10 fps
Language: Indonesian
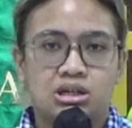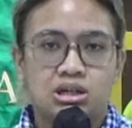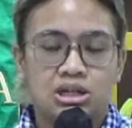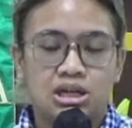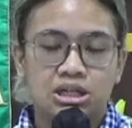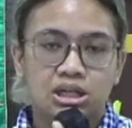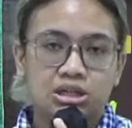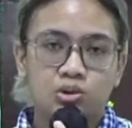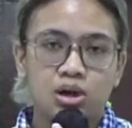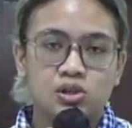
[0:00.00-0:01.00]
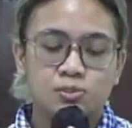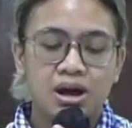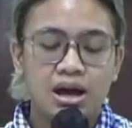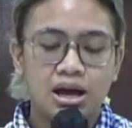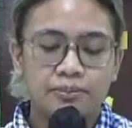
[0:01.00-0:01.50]
Nah adik-adik itu harus
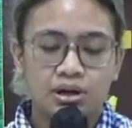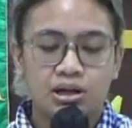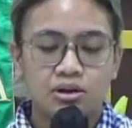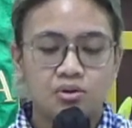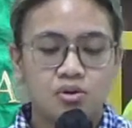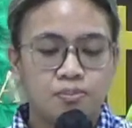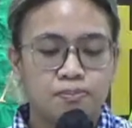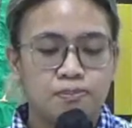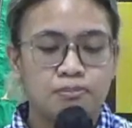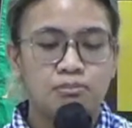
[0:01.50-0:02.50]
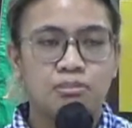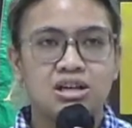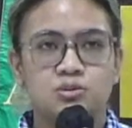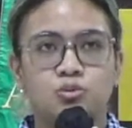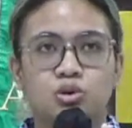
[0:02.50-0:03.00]
paham kalau
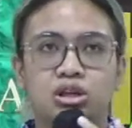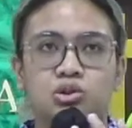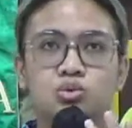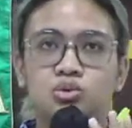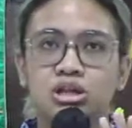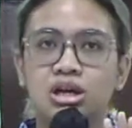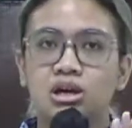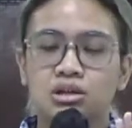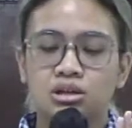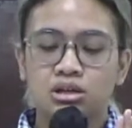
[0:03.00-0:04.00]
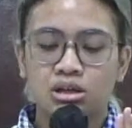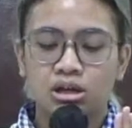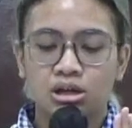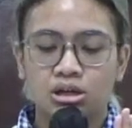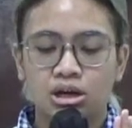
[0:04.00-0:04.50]
Mazmur itu dia
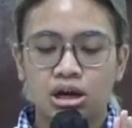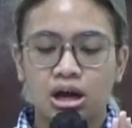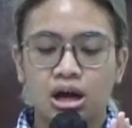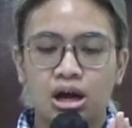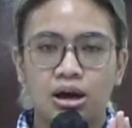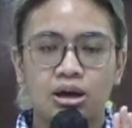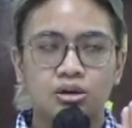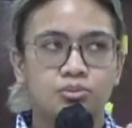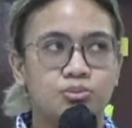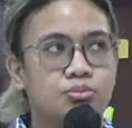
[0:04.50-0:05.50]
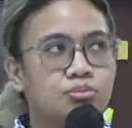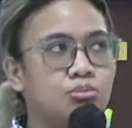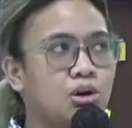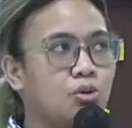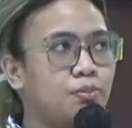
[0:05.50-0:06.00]
uh,
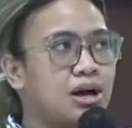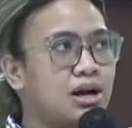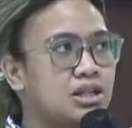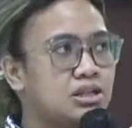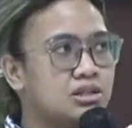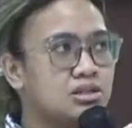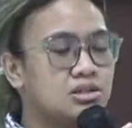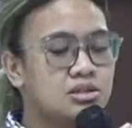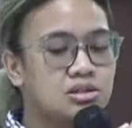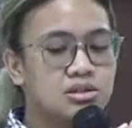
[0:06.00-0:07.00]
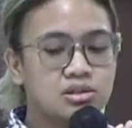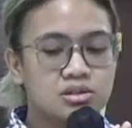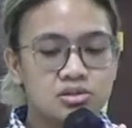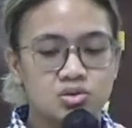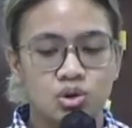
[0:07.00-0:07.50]
merupakan
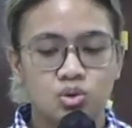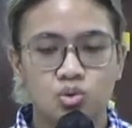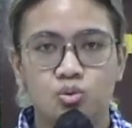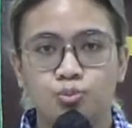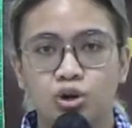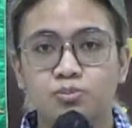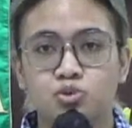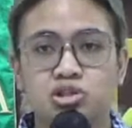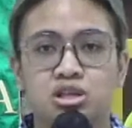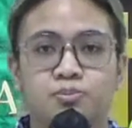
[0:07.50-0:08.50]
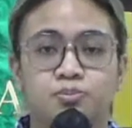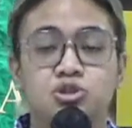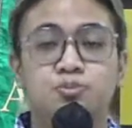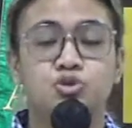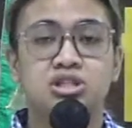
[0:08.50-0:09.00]
suatu kumpulan puji,
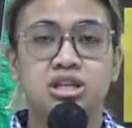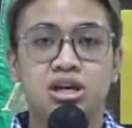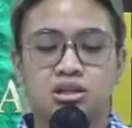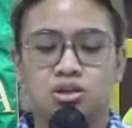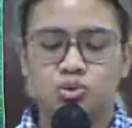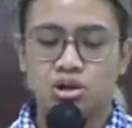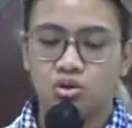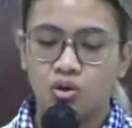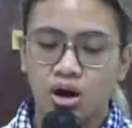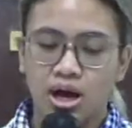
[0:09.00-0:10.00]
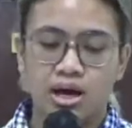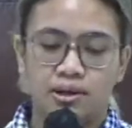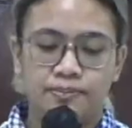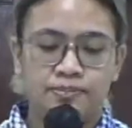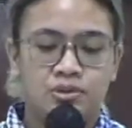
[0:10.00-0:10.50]
pujian gitu dan doa
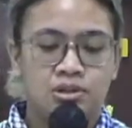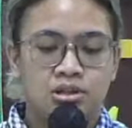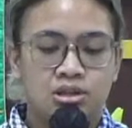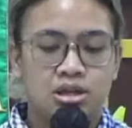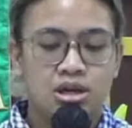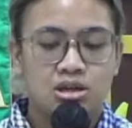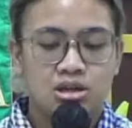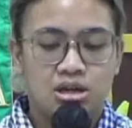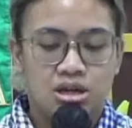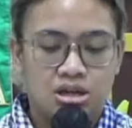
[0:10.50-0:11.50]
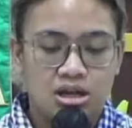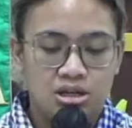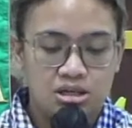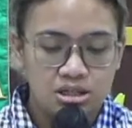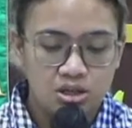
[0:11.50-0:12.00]
ya
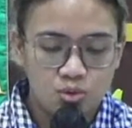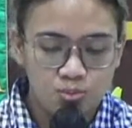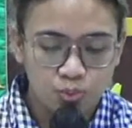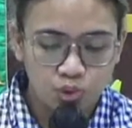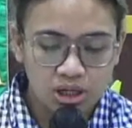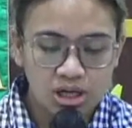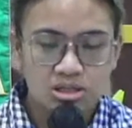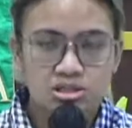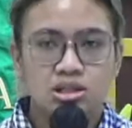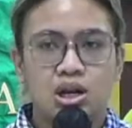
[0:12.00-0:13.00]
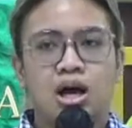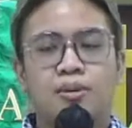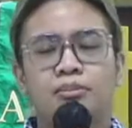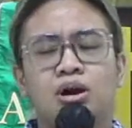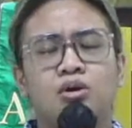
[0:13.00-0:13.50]
yang dikumpulkan
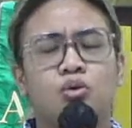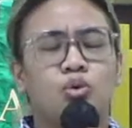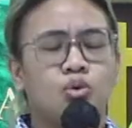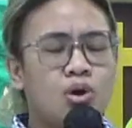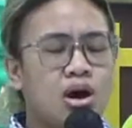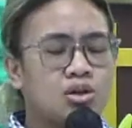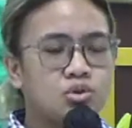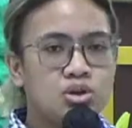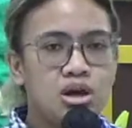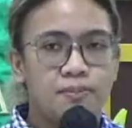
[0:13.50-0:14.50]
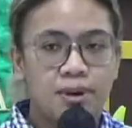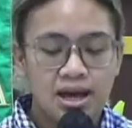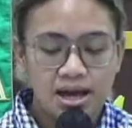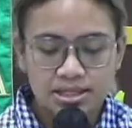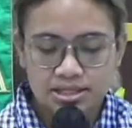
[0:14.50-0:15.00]
selama kurun waktu yang
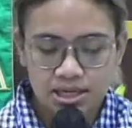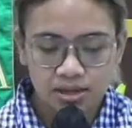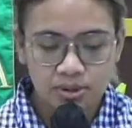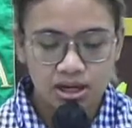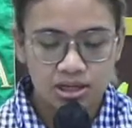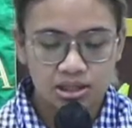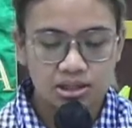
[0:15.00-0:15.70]
panjang banget